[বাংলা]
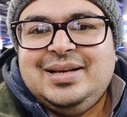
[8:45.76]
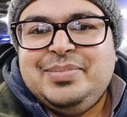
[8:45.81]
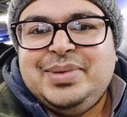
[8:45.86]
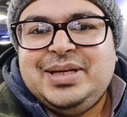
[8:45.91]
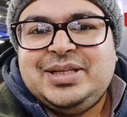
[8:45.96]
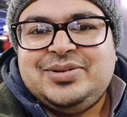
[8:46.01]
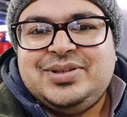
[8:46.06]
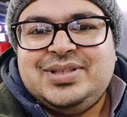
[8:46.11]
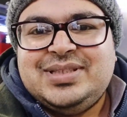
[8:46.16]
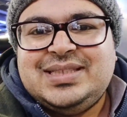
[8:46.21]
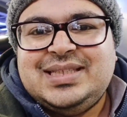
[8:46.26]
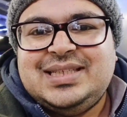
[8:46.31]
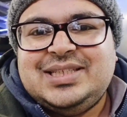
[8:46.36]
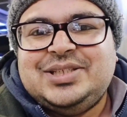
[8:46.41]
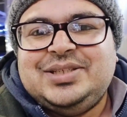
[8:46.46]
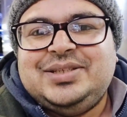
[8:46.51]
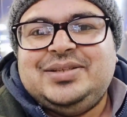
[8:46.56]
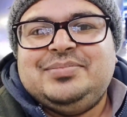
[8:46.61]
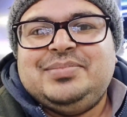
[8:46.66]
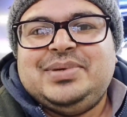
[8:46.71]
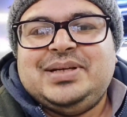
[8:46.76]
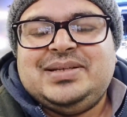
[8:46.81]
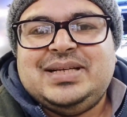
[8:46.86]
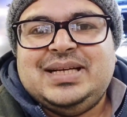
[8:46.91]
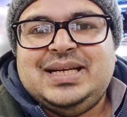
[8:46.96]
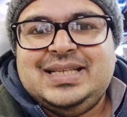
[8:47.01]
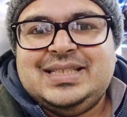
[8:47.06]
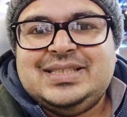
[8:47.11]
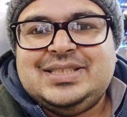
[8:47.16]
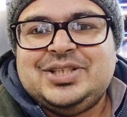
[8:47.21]
মেট্রো স্টেশন বা
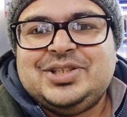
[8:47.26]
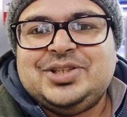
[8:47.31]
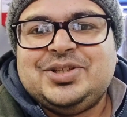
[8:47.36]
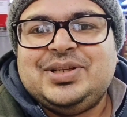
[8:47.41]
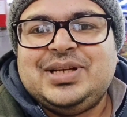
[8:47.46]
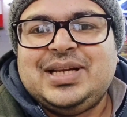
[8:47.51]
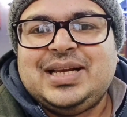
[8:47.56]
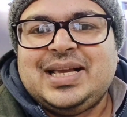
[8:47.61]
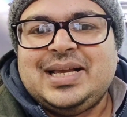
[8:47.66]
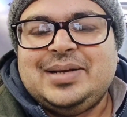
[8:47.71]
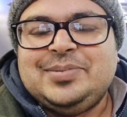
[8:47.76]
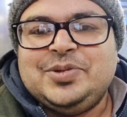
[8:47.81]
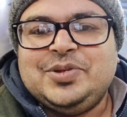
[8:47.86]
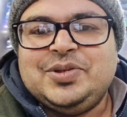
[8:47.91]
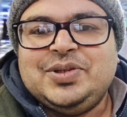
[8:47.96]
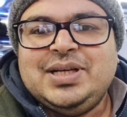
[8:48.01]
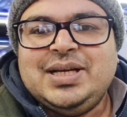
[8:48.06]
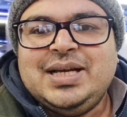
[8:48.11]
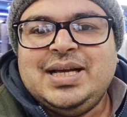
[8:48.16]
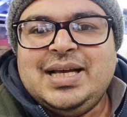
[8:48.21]
ট্রেনের স্টেশনটা কেমন